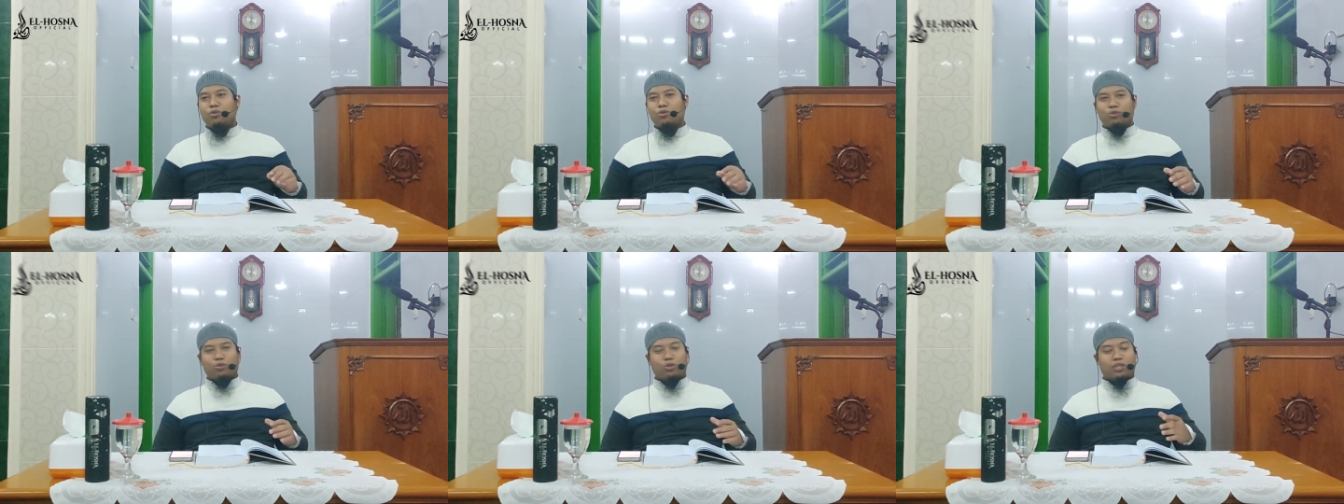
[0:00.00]

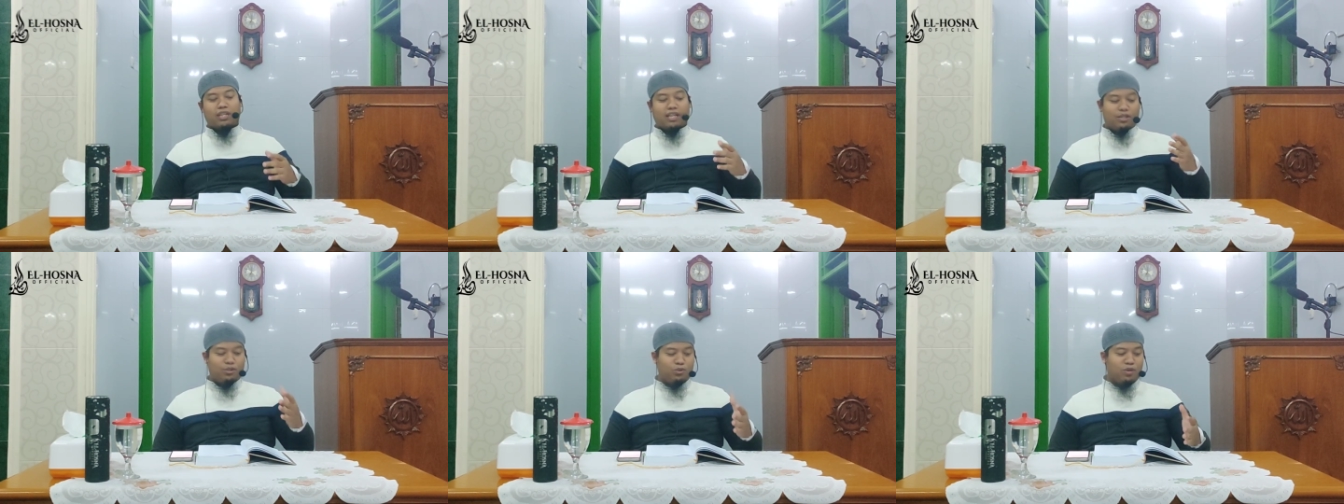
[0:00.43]
untuk
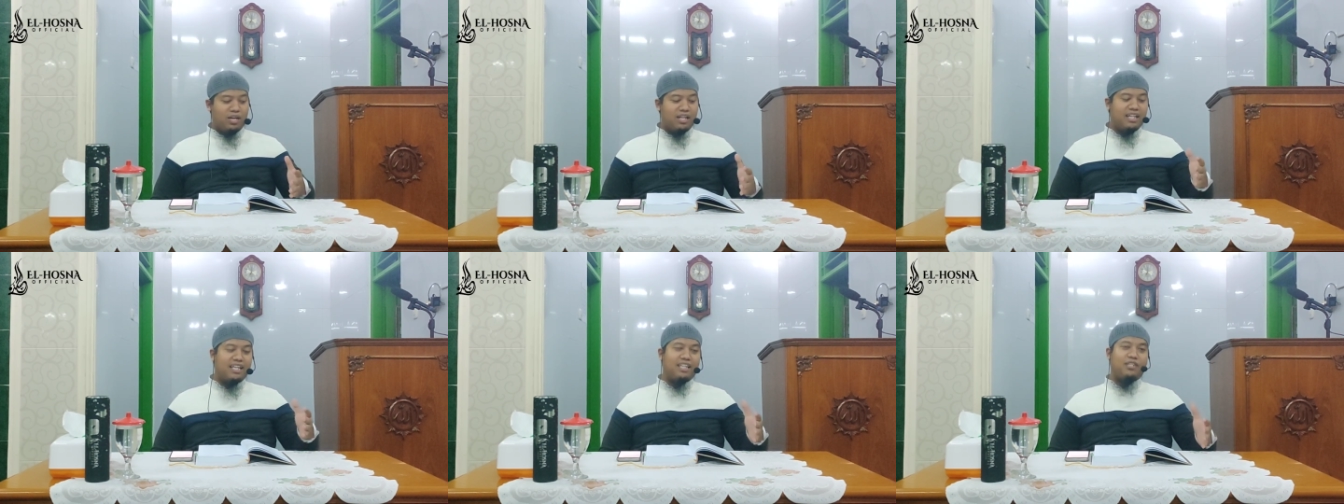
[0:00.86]

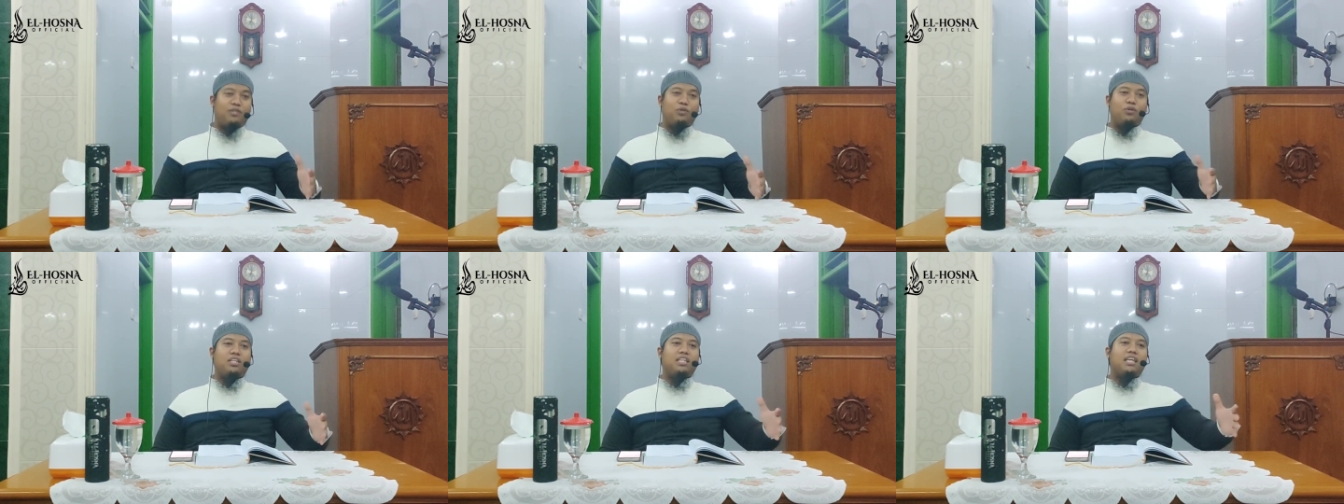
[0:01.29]
keluar dari
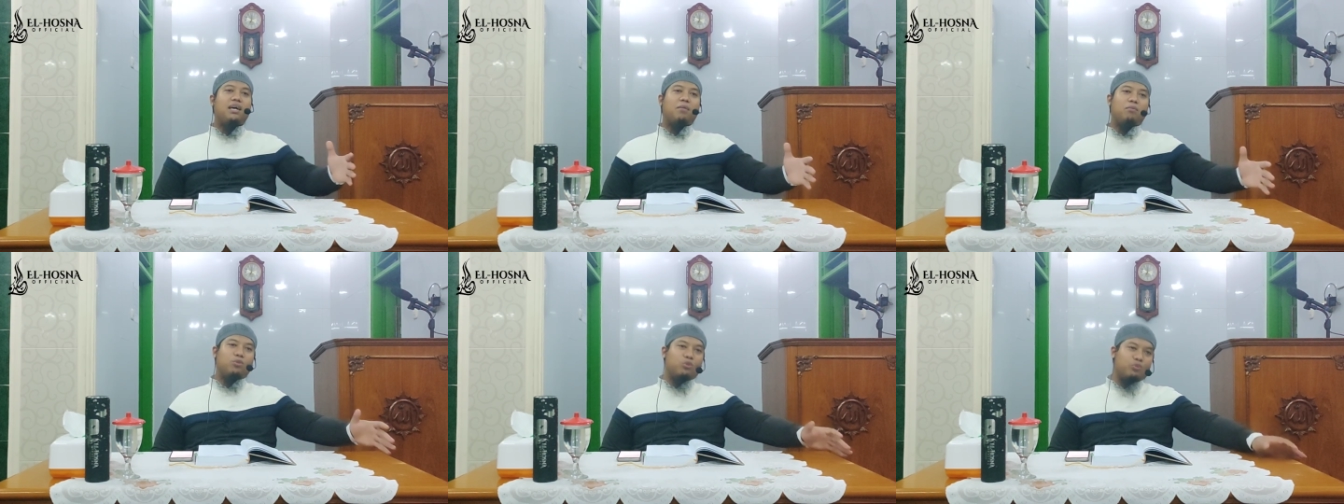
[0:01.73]

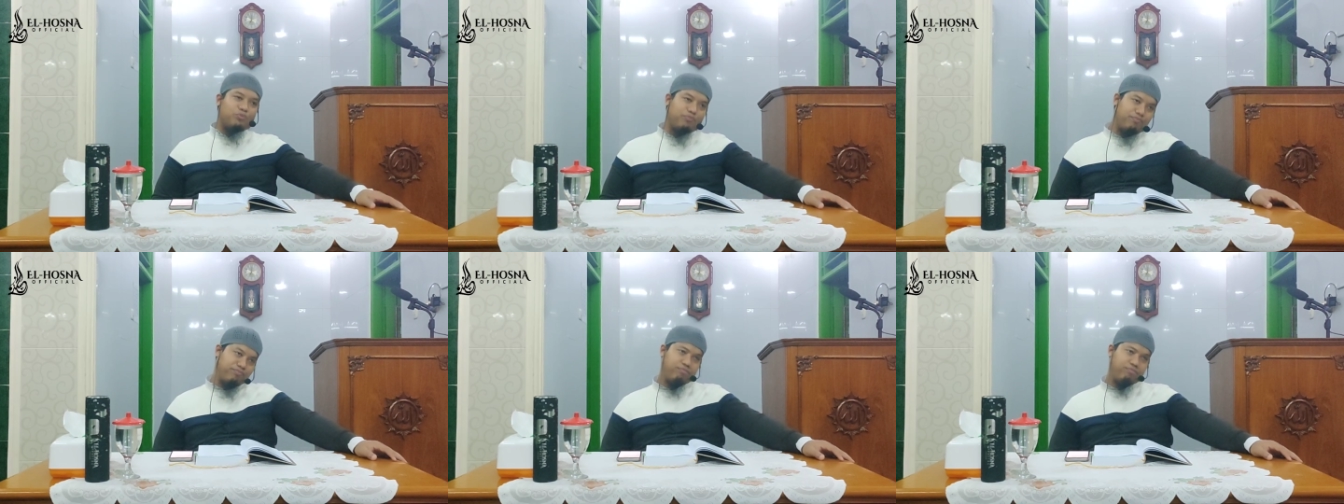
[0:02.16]
duniamu,